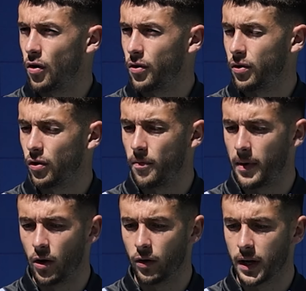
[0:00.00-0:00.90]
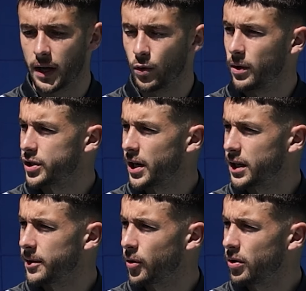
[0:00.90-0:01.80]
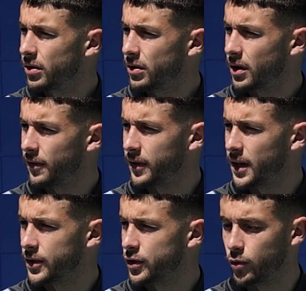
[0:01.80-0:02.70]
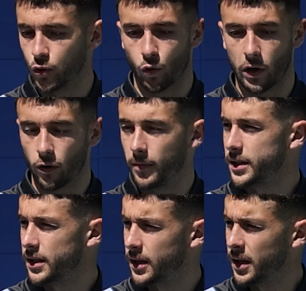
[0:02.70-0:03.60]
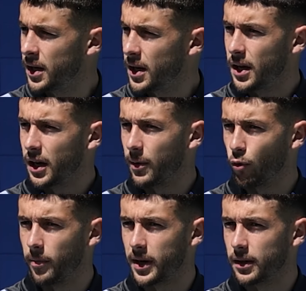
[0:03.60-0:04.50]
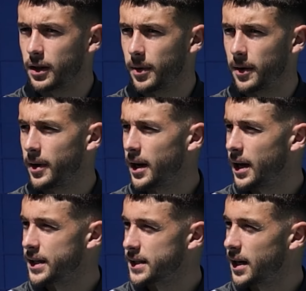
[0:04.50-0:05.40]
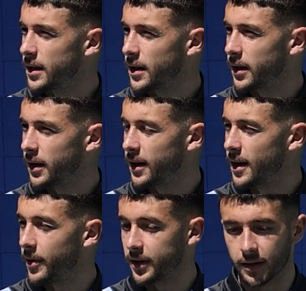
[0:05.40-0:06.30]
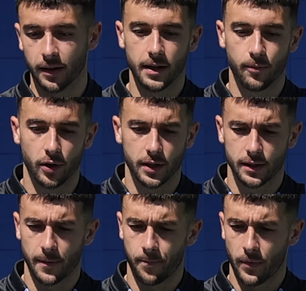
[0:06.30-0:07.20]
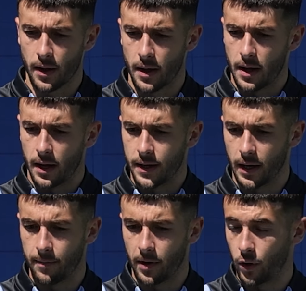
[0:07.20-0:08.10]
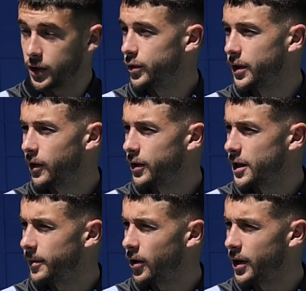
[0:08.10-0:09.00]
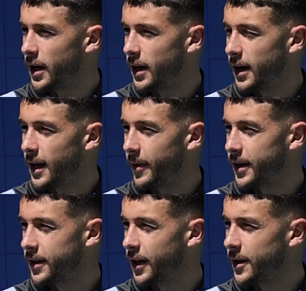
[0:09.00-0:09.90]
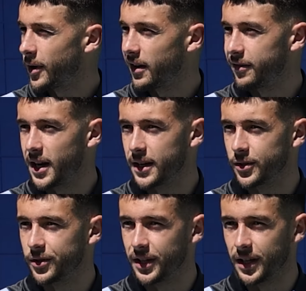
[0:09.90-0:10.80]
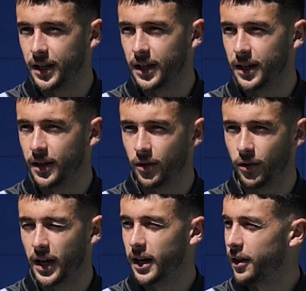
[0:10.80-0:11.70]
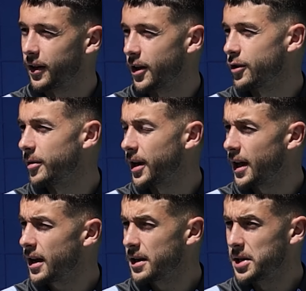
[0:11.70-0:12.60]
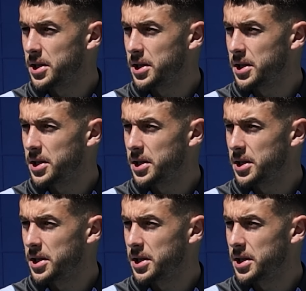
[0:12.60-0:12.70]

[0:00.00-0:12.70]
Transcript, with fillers: con, con balón que ayudemos al equipo. al final somos un jugador más que, que puede participar para esa salida y que a partir de ahí pues llegue en mejores condiciones el balón a, la parte de arriba, que al final es donde, donde hay que hacer daño de verdad.